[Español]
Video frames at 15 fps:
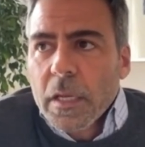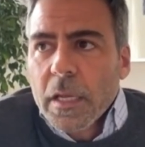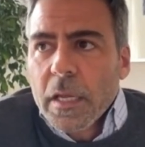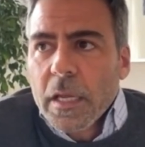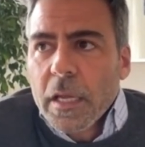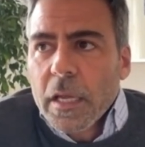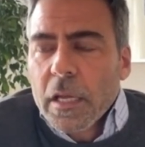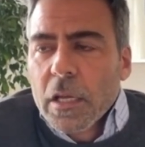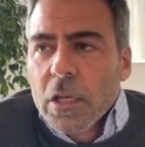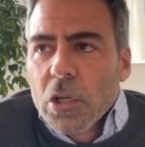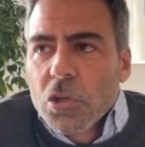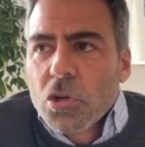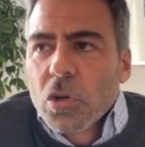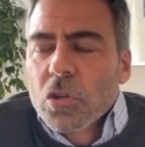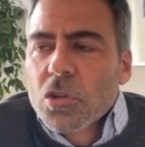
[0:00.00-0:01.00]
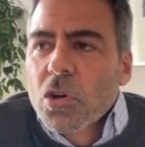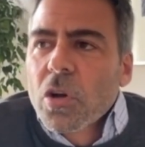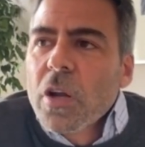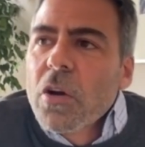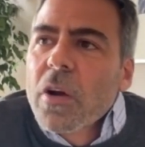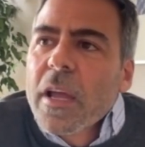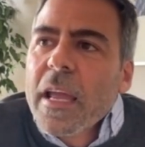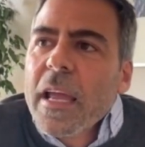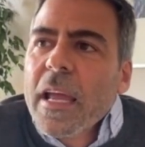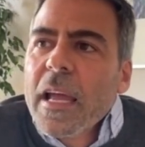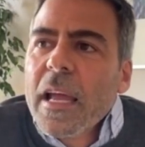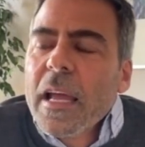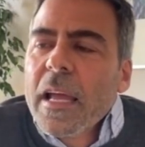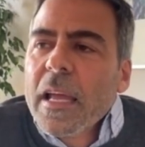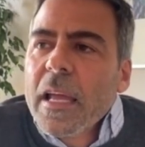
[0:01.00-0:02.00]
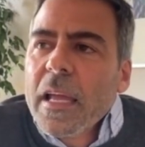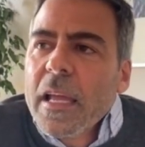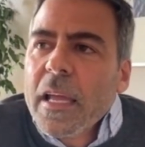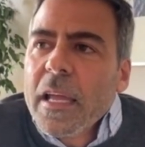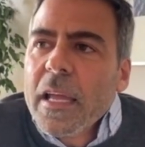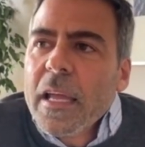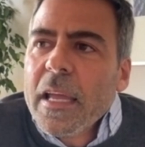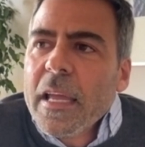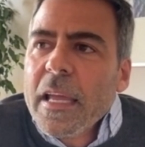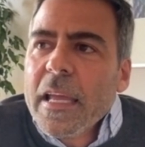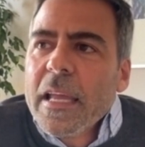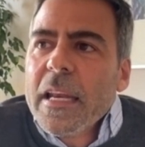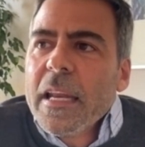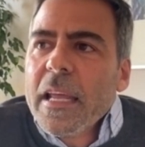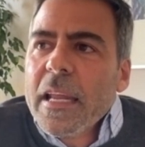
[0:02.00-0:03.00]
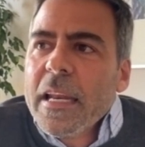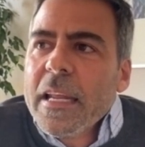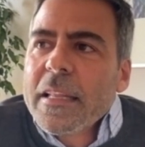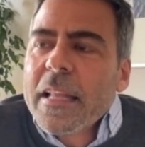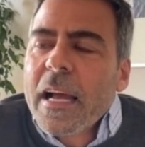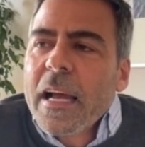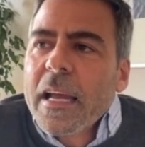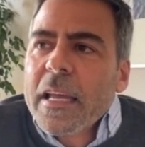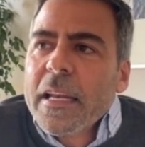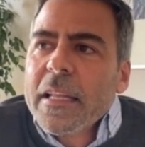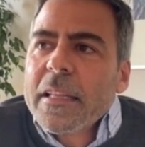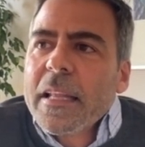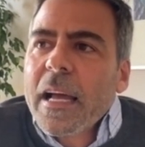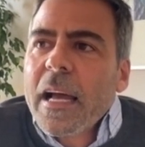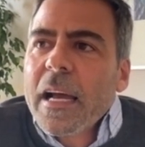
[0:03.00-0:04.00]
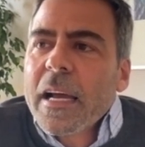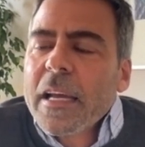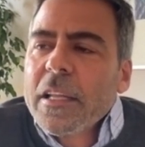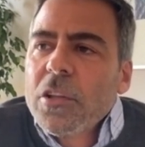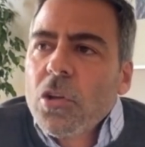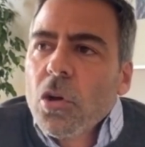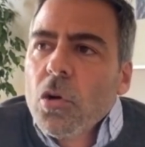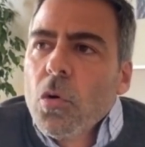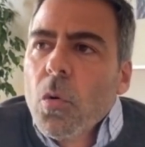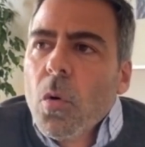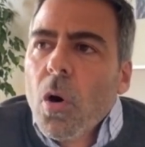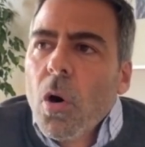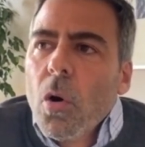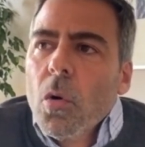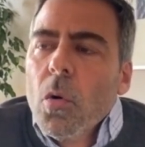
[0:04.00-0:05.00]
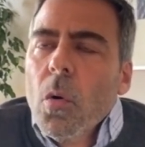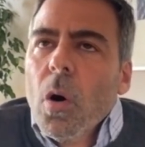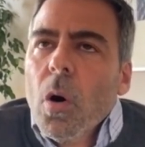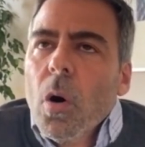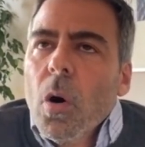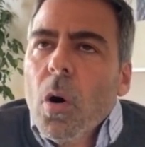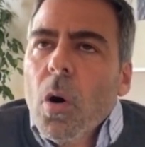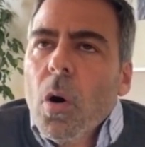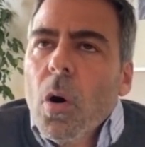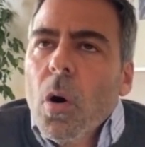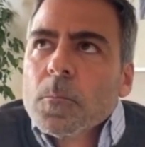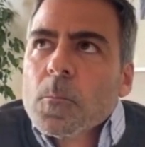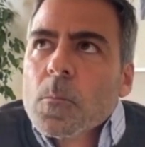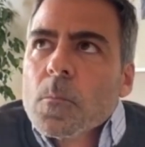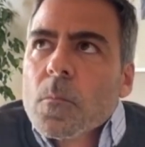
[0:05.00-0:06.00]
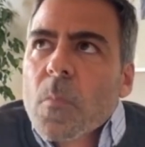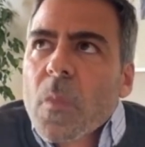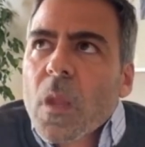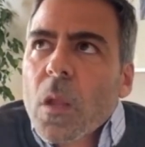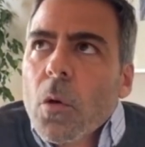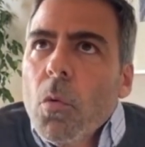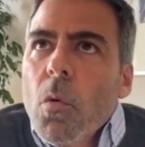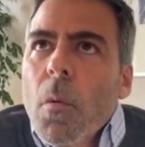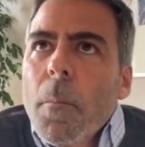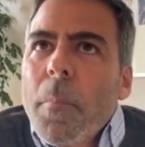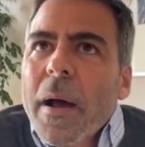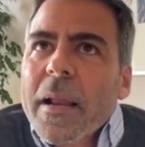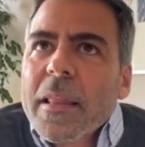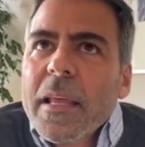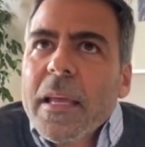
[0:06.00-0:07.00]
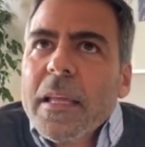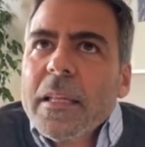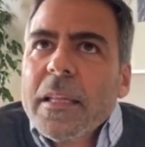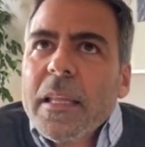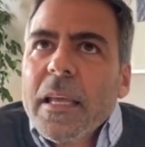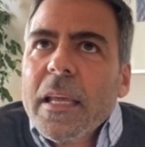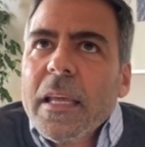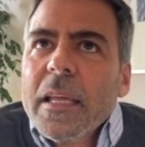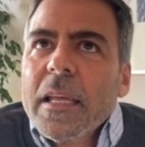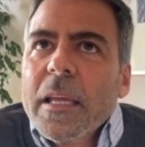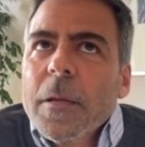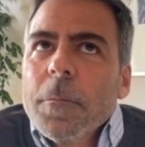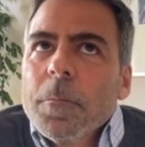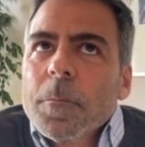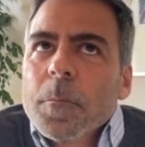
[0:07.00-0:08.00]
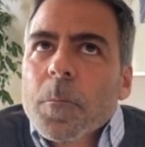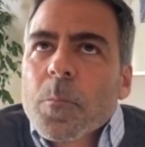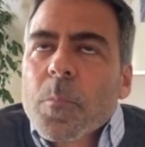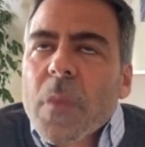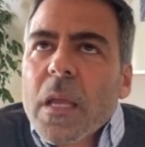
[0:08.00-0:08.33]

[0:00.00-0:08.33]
Eh, yo, creo que en, esta, en esta gestión hubo, hubo, un par de,